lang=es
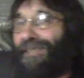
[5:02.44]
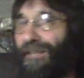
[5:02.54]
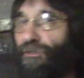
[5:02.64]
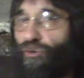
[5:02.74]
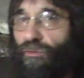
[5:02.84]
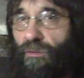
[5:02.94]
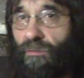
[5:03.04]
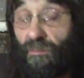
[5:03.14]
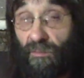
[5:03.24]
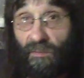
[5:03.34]
trecho
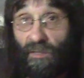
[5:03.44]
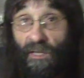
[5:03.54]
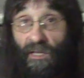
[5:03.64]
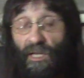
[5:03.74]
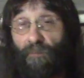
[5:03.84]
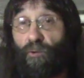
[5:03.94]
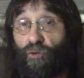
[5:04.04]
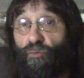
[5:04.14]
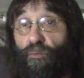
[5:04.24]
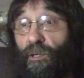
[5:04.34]
y por
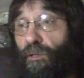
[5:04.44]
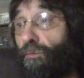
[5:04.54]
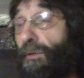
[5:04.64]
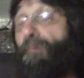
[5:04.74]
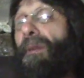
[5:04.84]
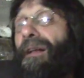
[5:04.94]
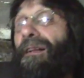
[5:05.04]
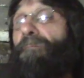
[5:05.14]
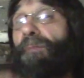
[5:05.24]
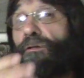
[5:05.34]
supuesto va más
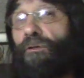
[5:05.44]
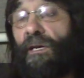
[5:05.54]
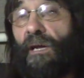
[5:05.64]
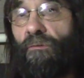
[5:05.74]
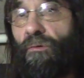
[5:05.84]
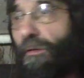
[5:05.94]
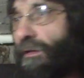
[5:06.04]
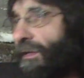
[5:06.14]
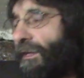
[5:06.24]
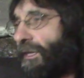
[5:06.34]
rápido que la luz.
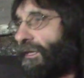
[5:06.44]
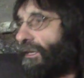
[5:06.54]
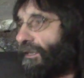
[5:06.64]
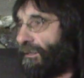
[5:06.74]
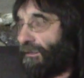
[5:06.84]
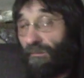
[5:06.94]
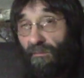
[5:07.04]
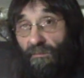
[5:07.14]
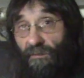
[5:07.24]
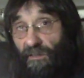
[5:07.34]
Y
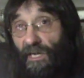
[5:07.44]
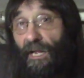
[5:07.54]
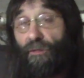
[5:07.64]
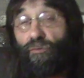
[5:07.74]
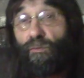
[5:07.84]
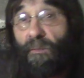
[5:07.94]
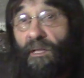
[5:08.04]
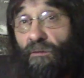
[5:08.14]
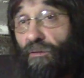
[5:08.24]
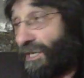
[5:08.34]
Llegado un
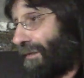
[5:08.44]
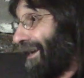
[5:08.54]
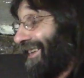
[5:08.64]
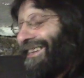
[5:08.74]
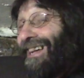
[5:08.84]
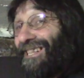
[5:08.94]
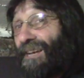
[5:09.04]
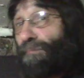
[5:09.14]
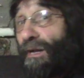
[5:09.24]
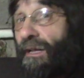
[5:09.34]
momento, esa máquina
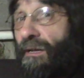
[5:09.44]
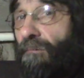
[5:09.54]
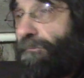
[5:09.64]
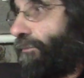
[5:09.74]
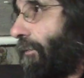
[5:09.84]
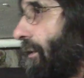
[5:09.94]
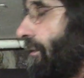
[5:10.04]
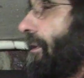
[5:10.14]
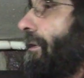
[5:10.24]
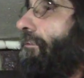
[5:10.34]
se para y
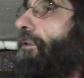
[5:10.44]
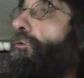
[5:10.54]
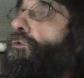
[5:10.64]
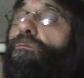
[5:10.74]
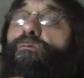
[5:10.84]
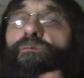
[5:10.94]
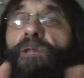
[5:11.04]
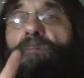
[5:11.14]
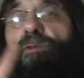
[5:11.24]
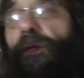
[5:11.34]
tiene bueno, un
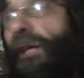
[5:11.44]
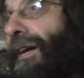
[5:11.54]
tipo de